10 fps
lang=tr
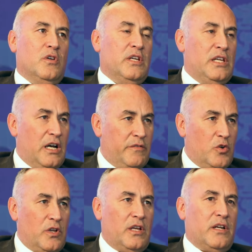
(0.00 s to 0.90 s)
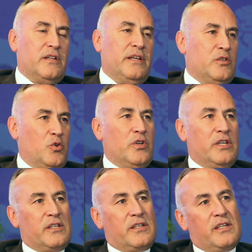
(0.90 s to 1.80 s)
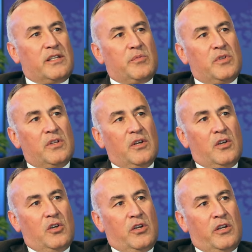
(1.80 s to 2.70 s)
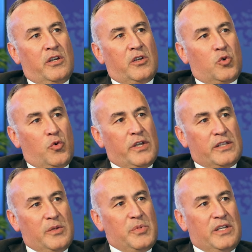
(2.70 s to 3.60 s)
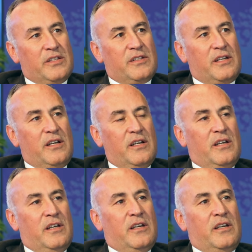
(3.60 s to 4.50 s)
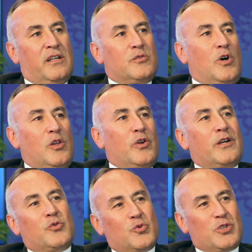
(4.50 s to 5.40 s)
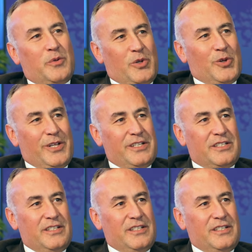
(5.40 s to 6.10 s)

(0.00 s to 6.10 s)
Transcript: İlave olarak Letonya'daki ekibin e, kuvvetli bir yanı da e, doğal olarak Rusça biliyorlar.